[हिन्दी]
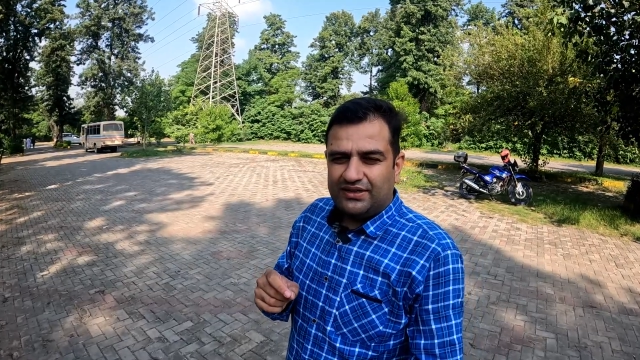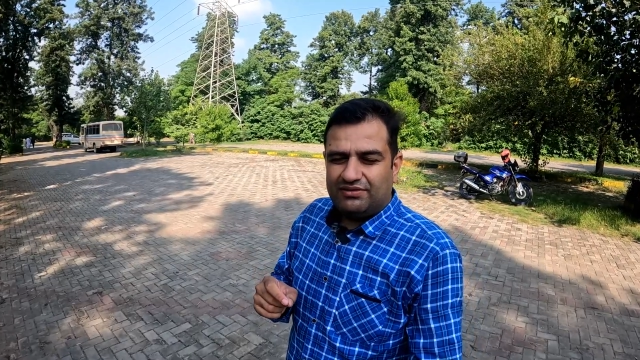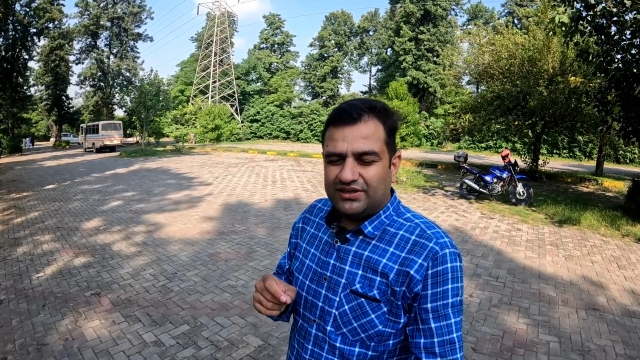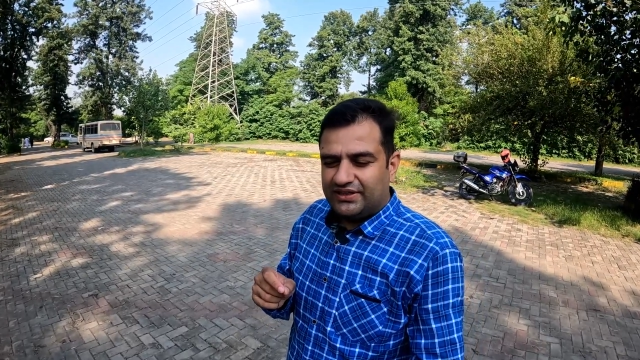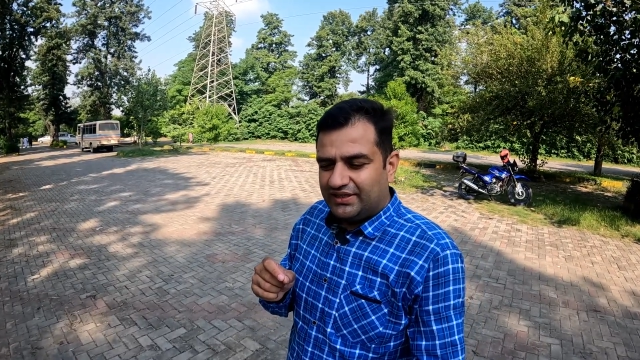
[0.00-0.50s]

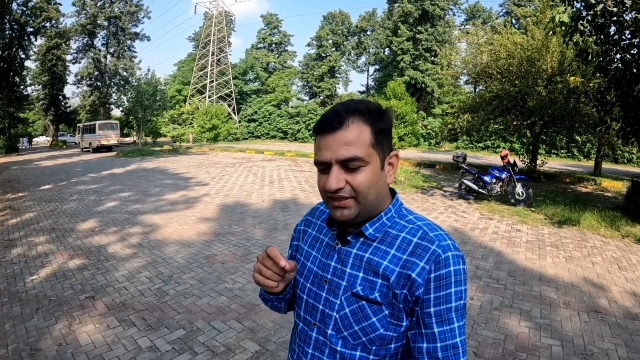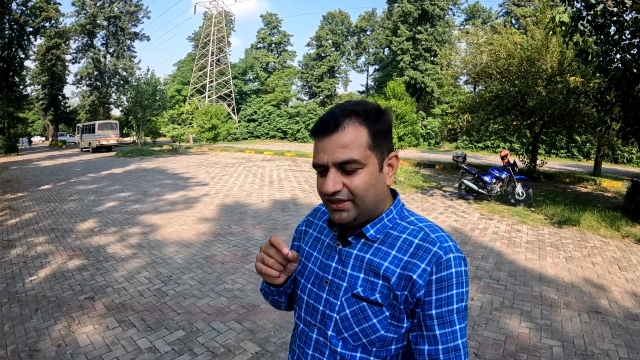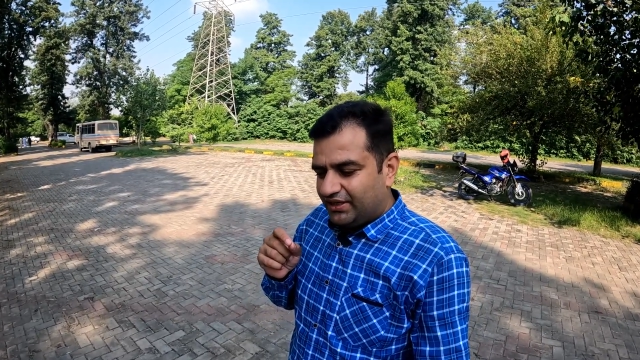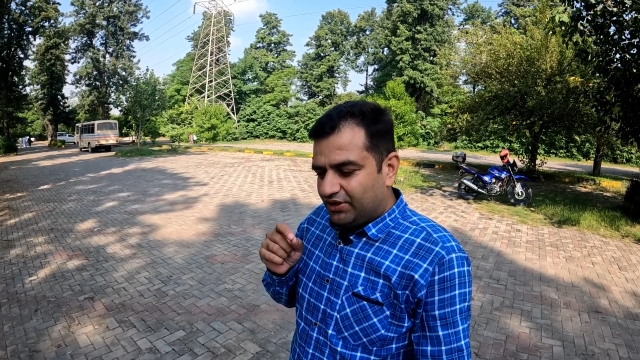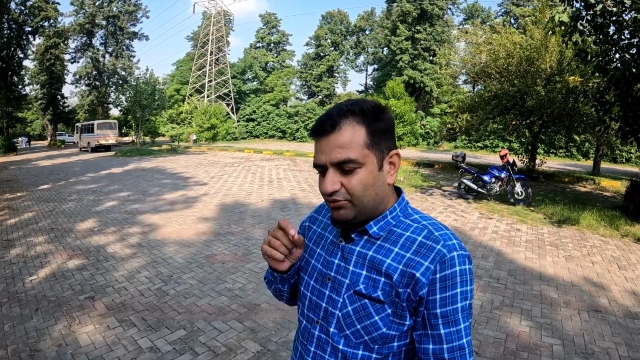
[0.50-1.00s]
डलवाते हैं
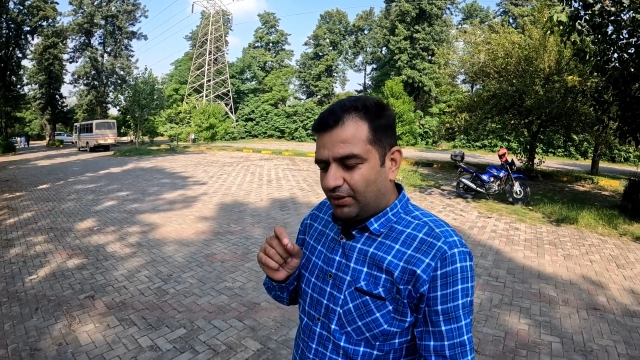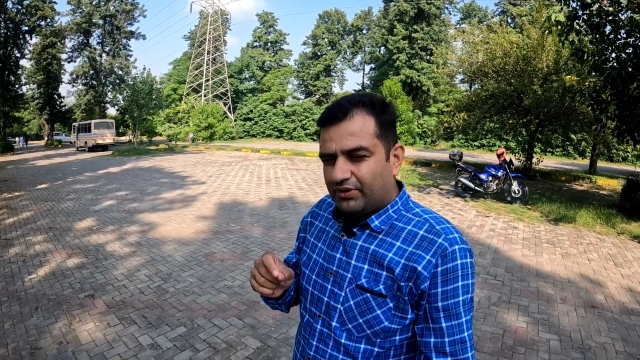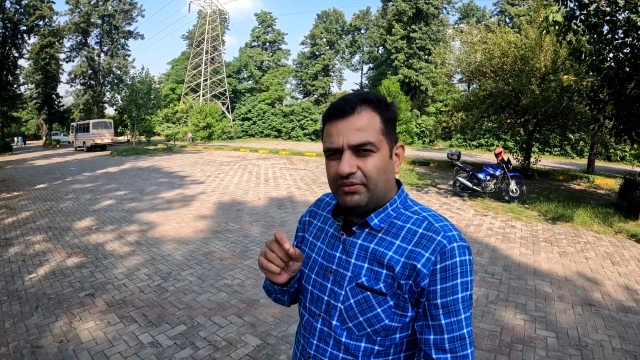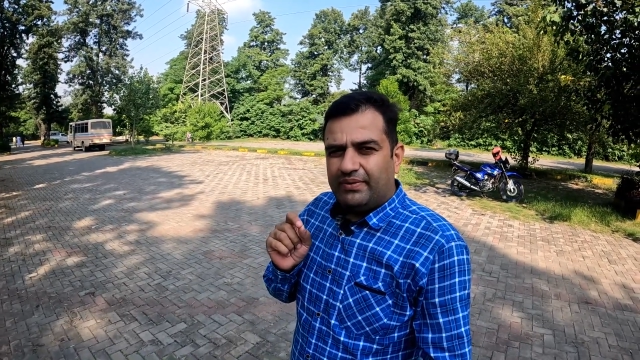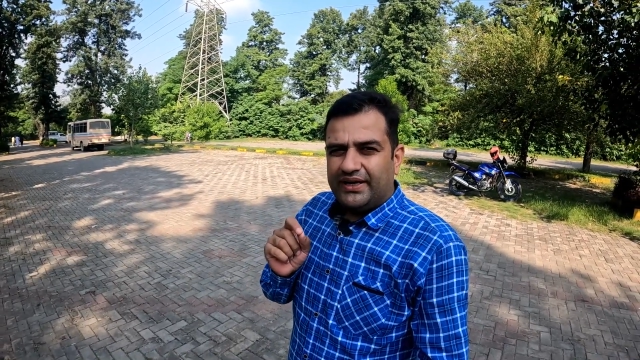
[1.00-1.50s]
तो
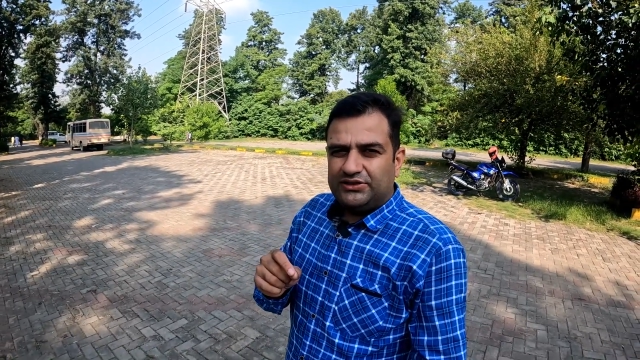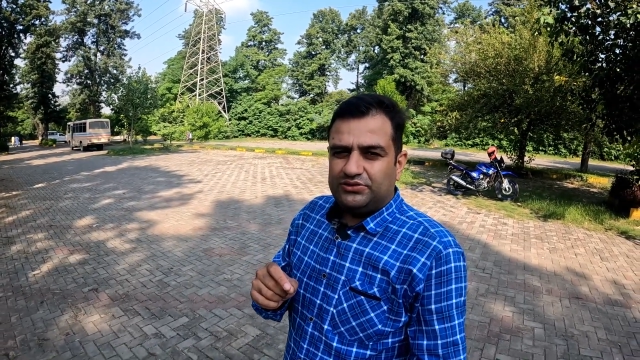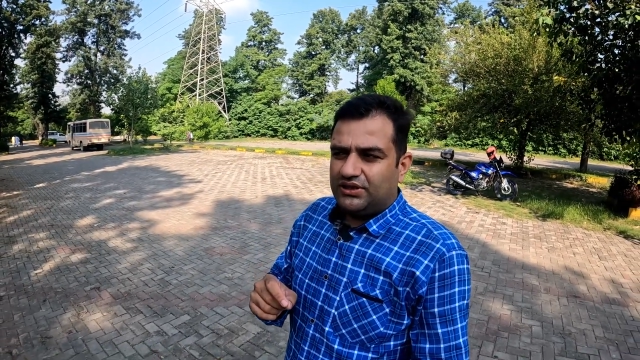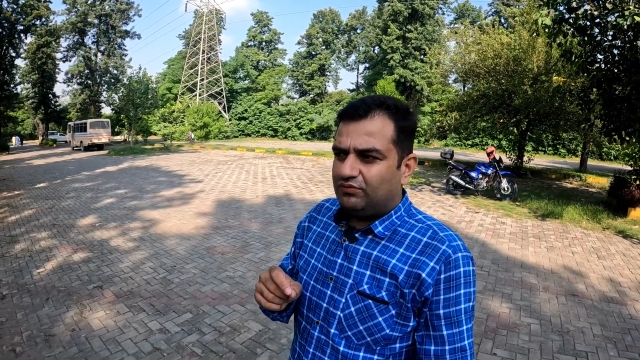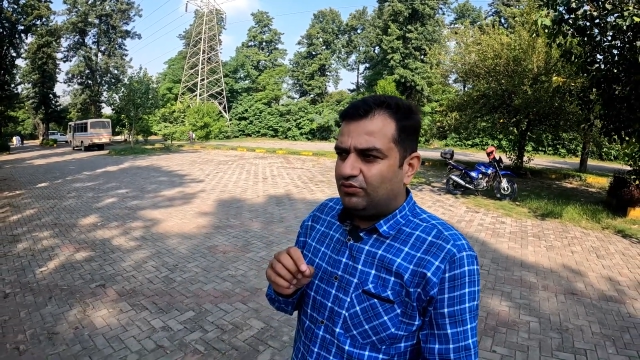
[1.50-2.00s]
आपका बाइक
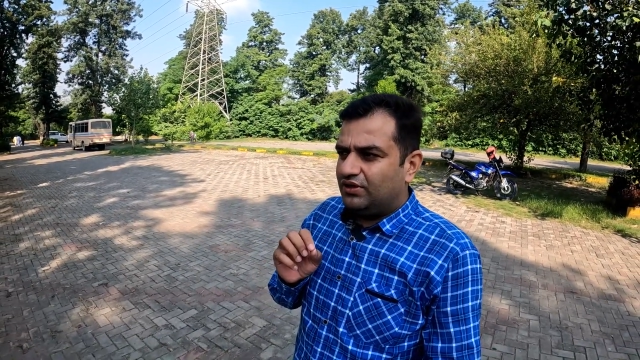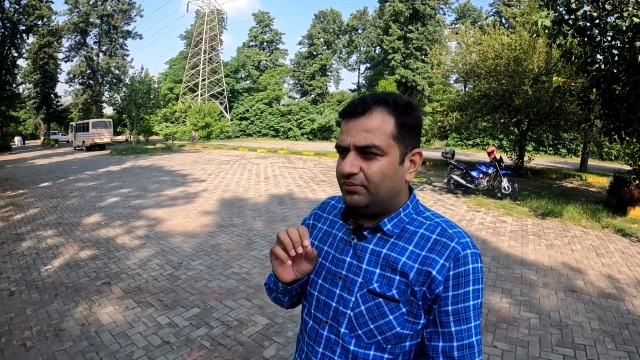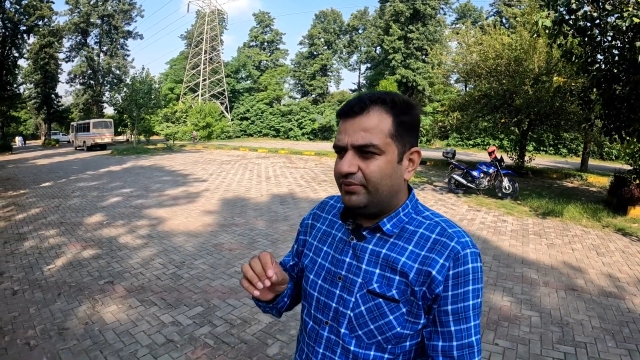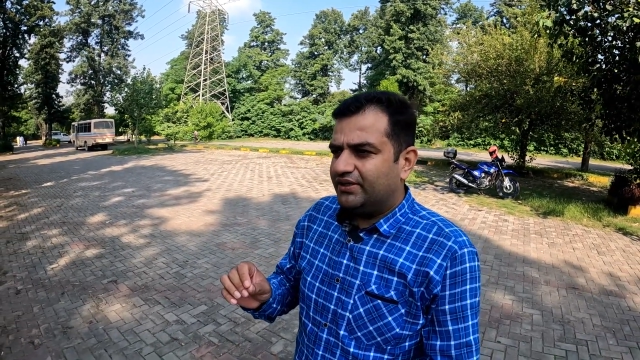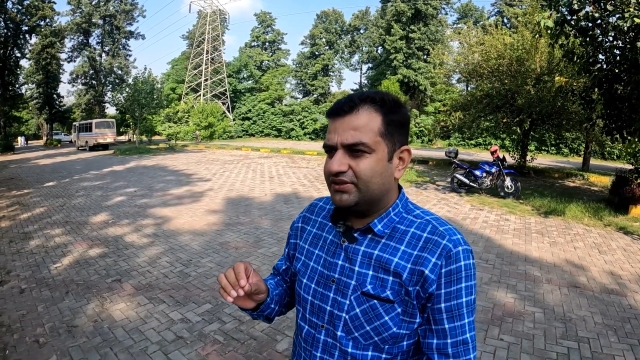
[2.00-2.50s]
जो है वो
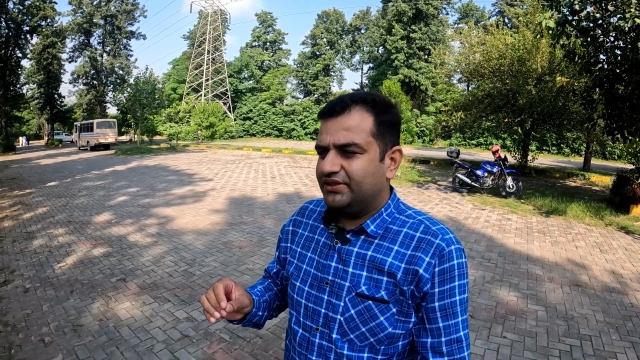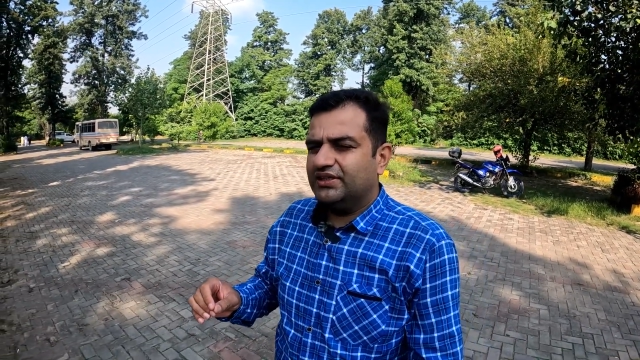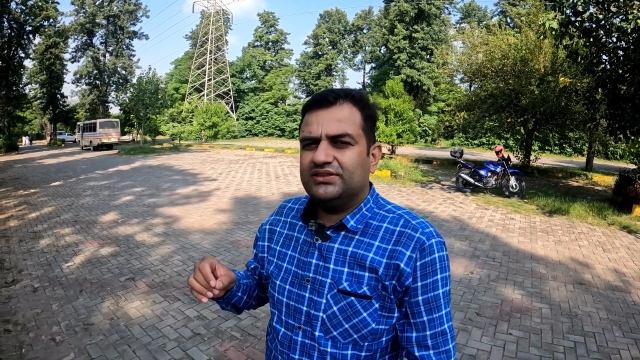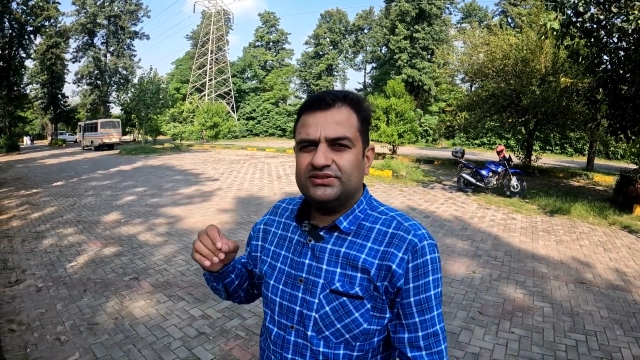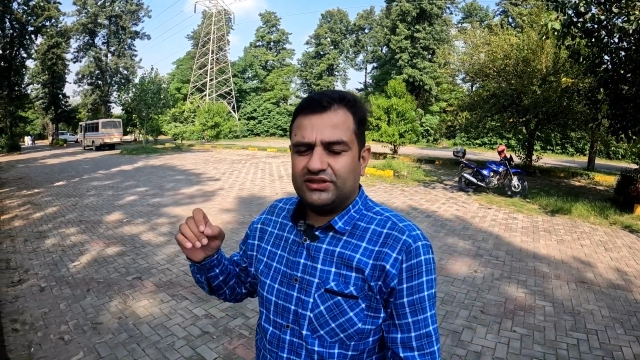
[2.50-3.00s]
लंबे अरसे तक